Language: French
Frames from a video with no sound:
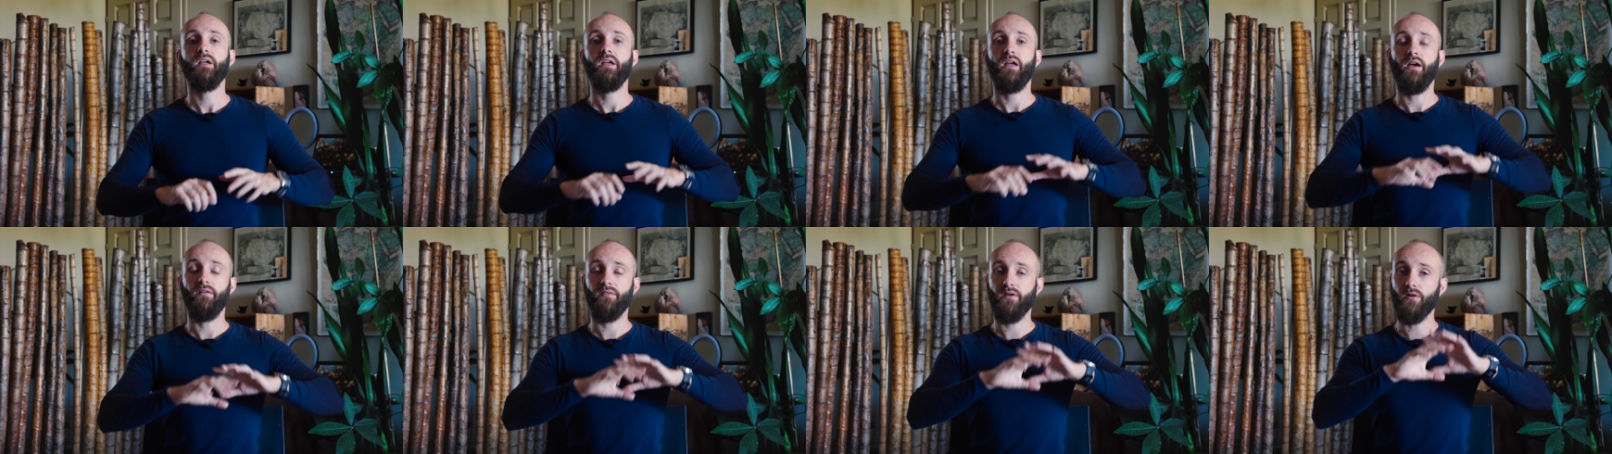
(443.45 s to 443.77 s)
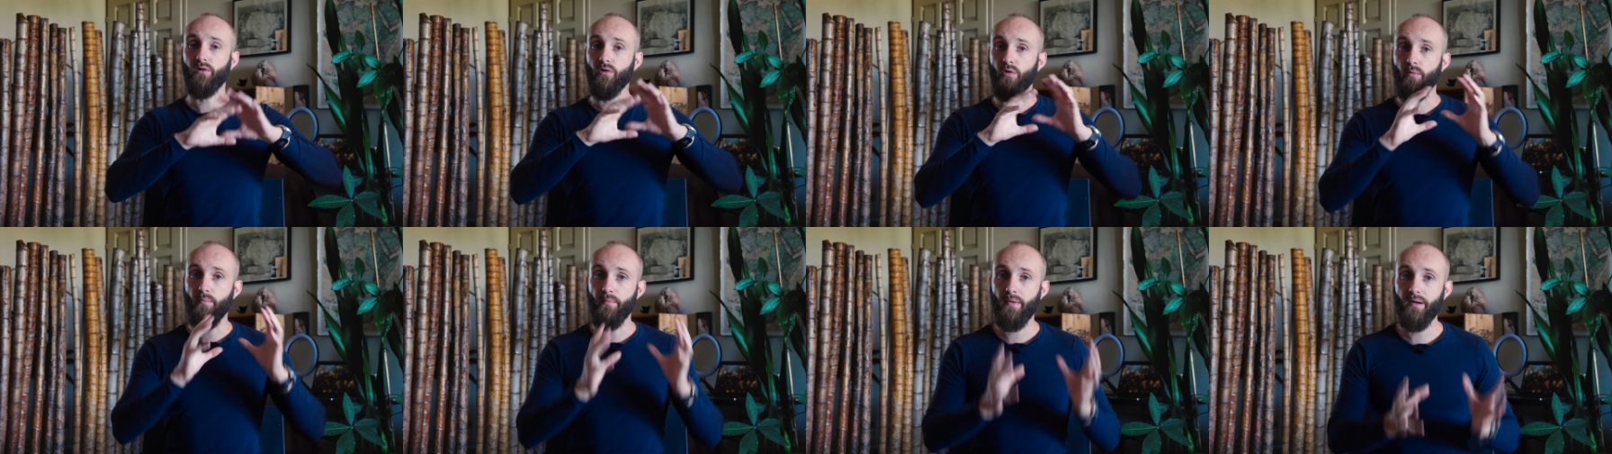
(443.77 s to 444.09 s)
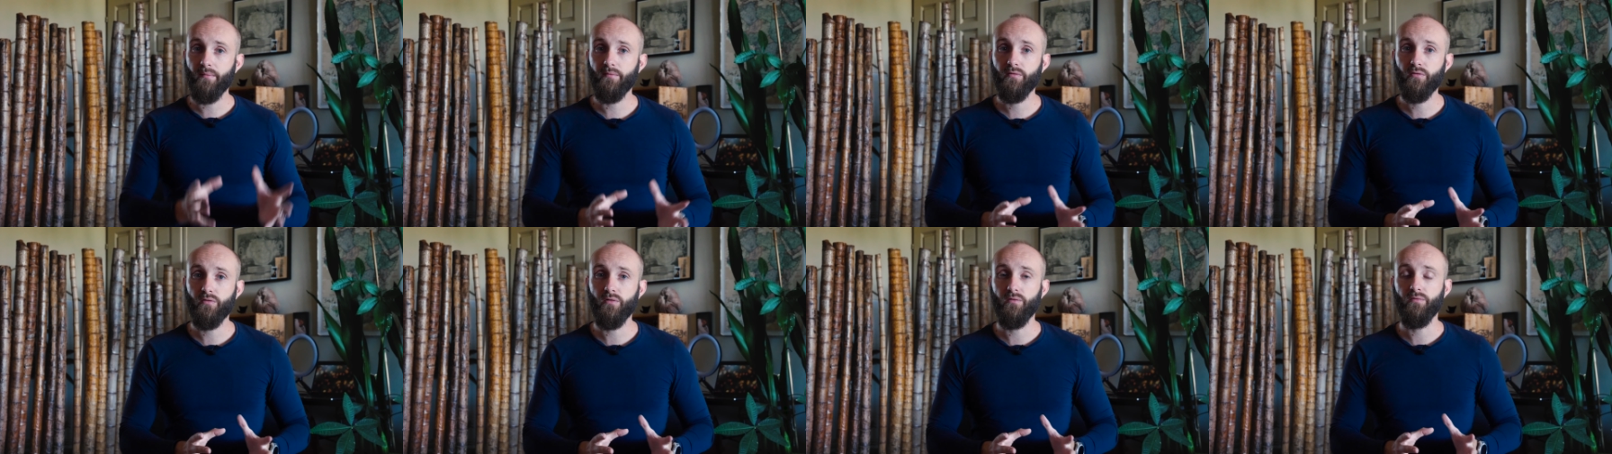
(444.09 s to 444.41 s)
avec le
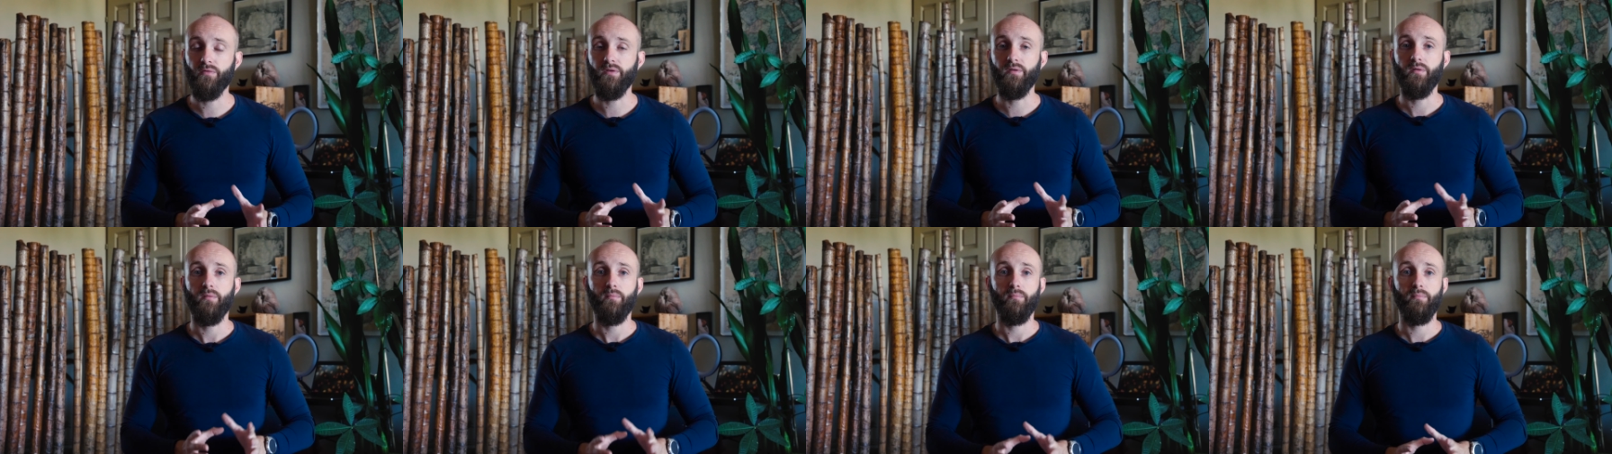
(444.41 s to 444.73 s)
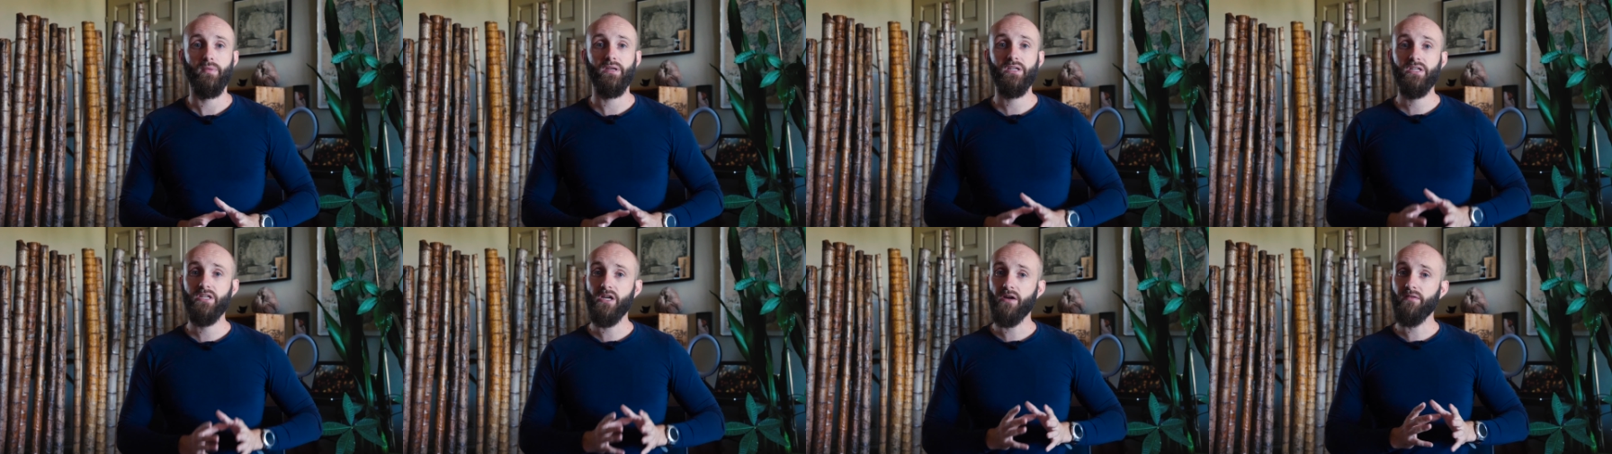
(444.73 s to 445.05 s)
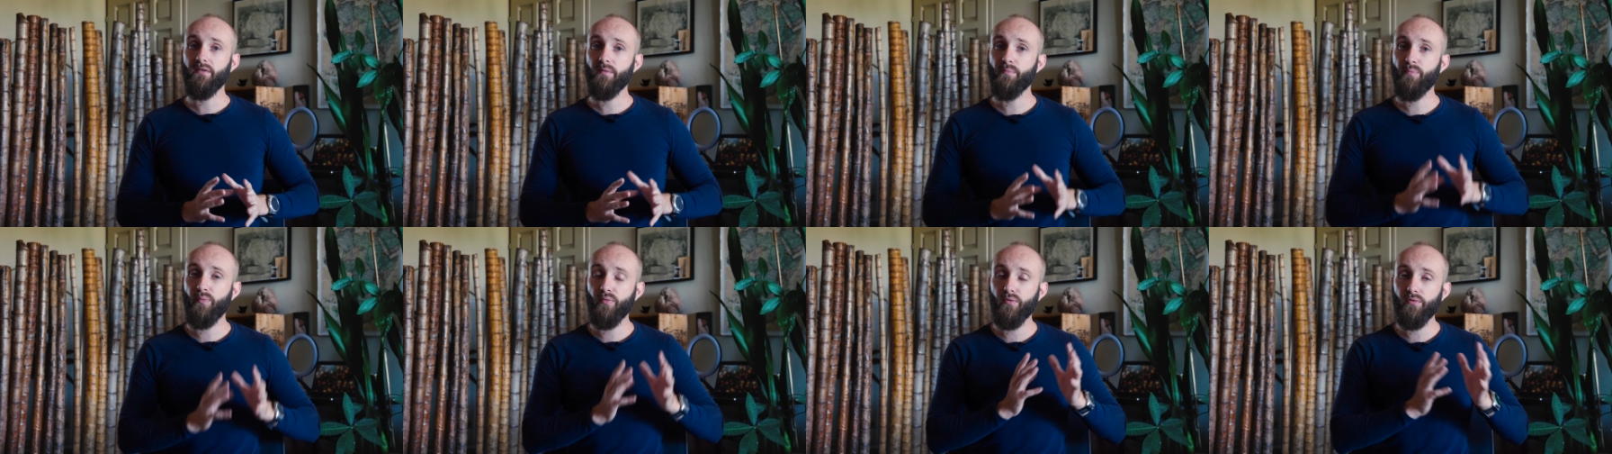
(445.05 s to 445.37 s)
même suivi, mais qui
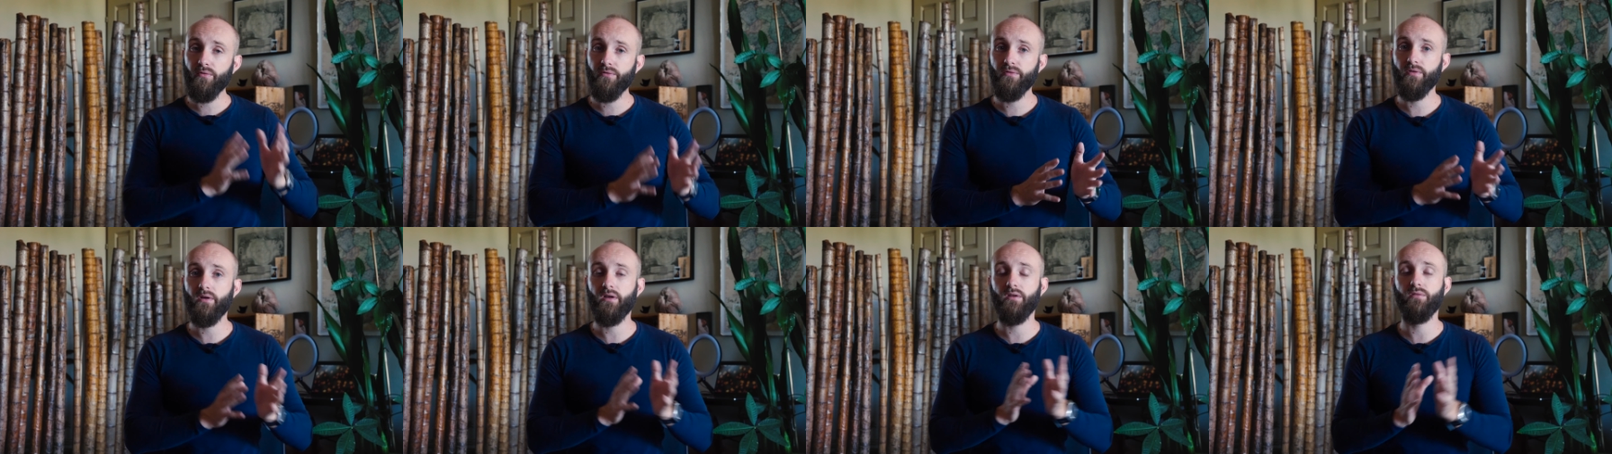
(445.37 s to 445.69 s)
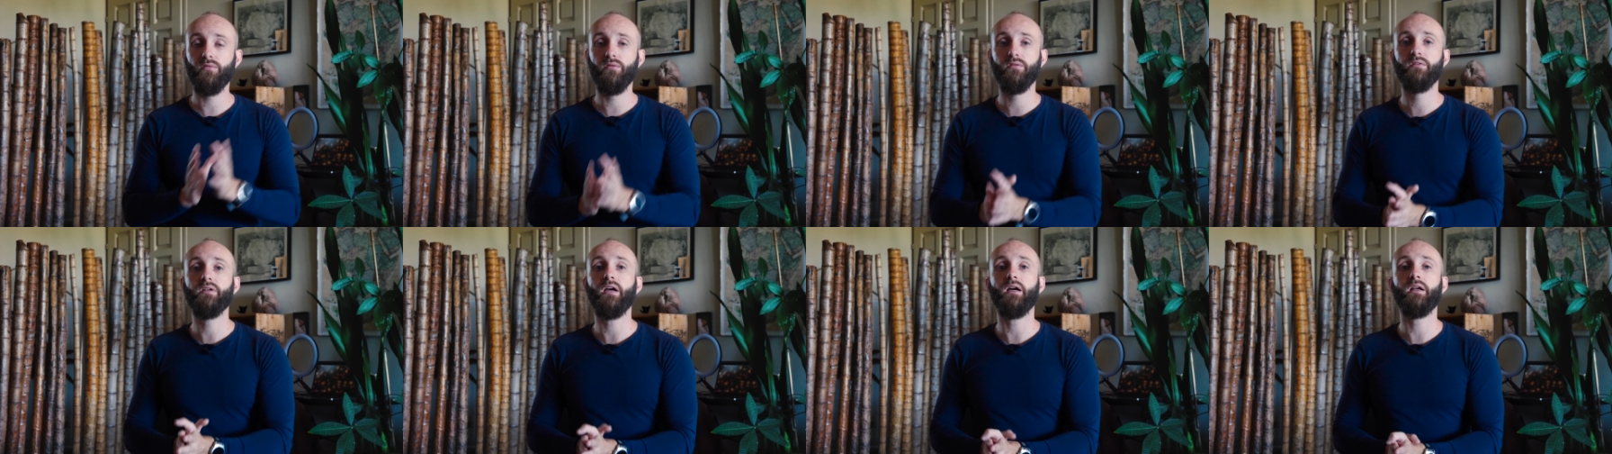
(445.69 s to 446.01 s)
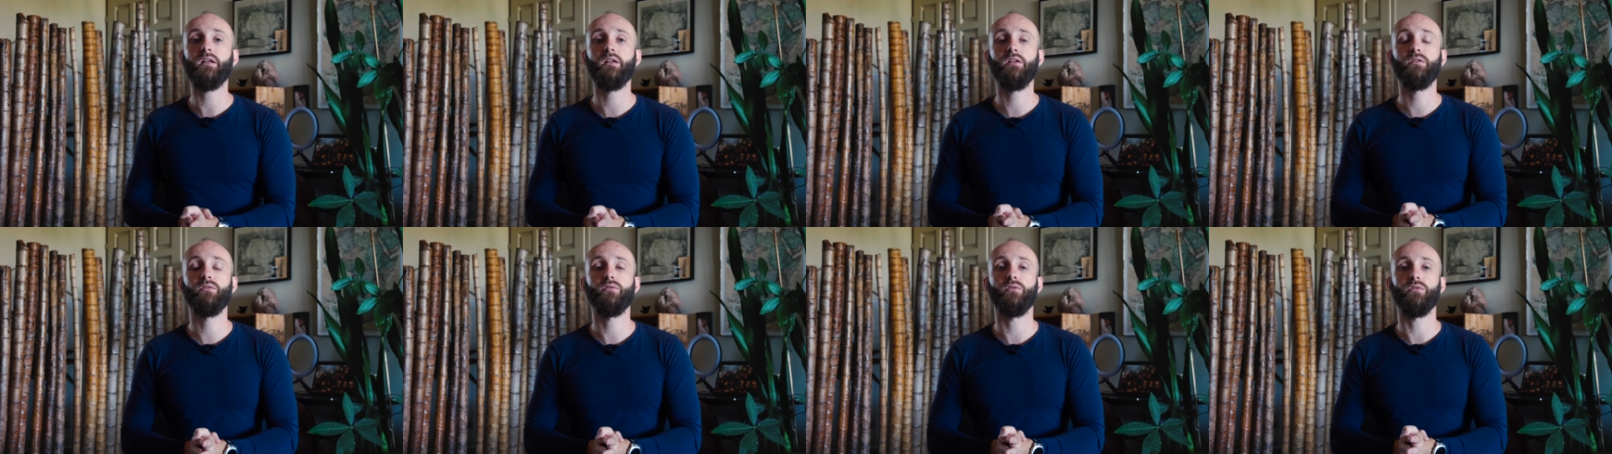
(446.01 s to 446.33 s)
avaient plus de résultats
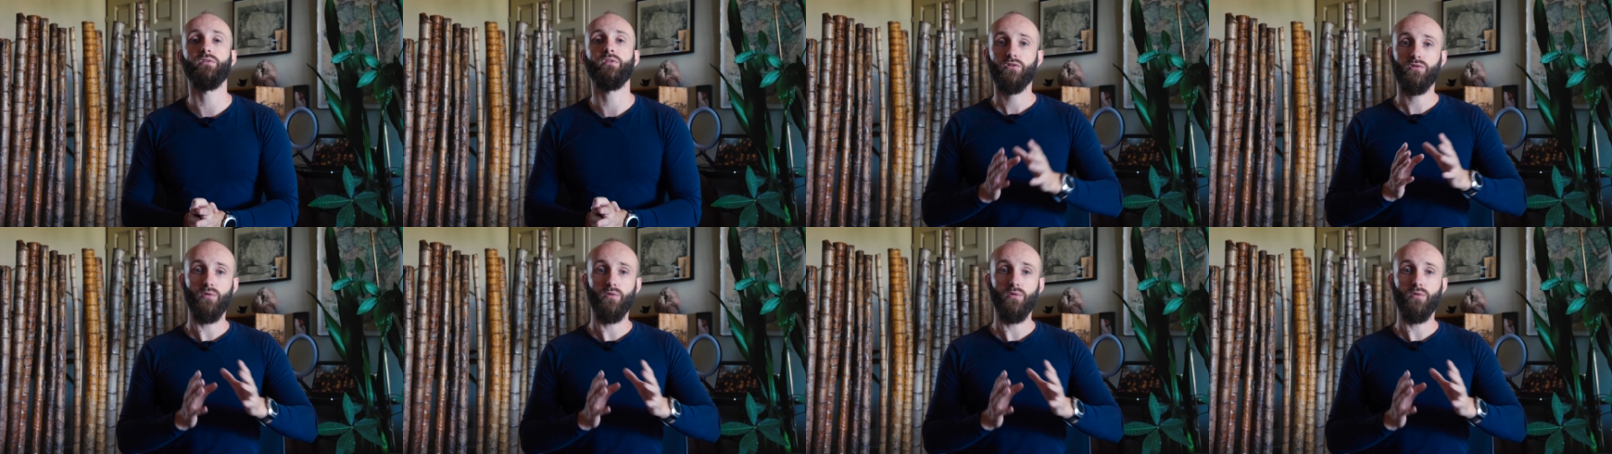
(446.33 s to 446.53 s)
que les autres.